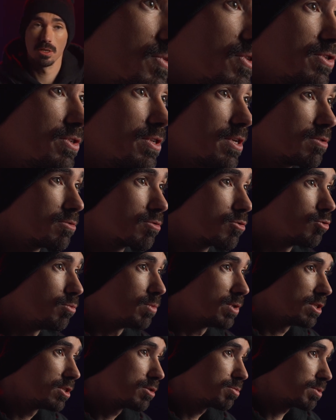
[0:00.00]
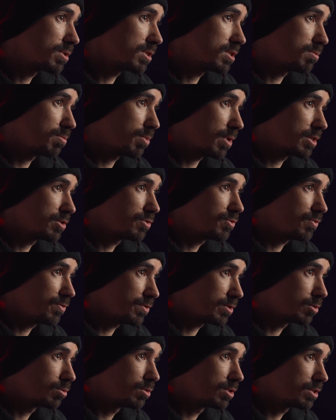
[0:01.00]
sendo que uma das principais
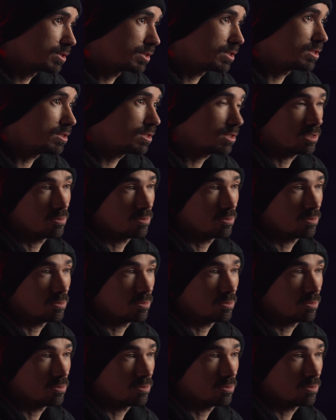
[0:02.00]
figuras disso